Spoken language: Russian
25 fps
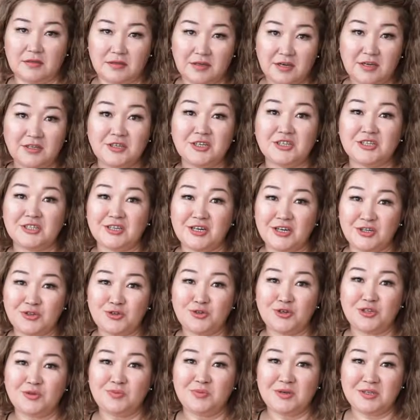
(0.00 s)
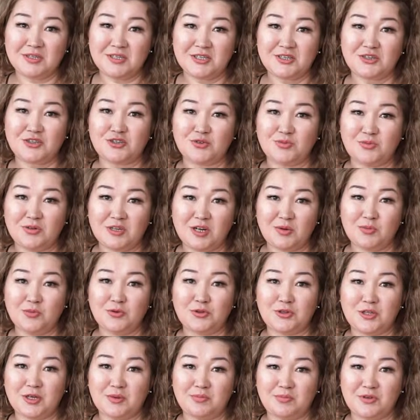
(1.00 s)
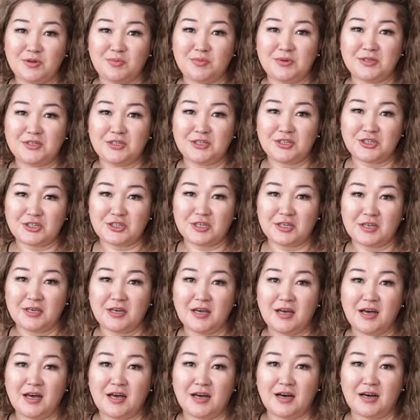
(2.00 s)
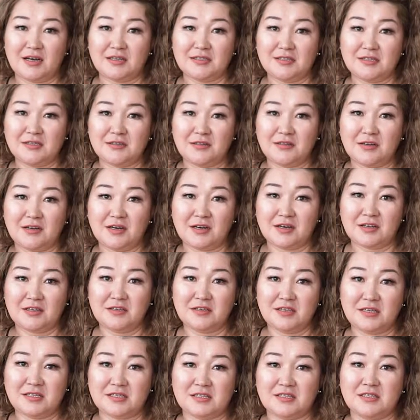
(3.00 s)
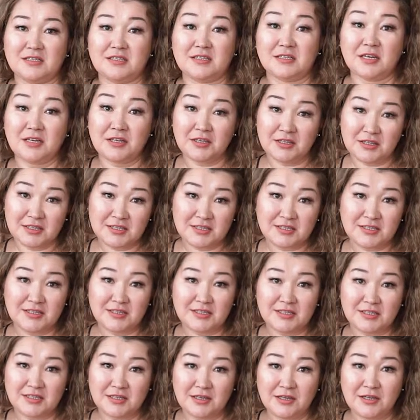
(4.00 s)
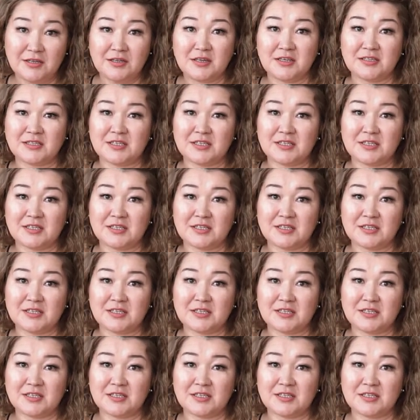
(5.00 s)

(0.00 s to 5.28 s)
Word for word: И, конечно, хочу отметить, что мы работаем при поддержке отдела координации занятости населения и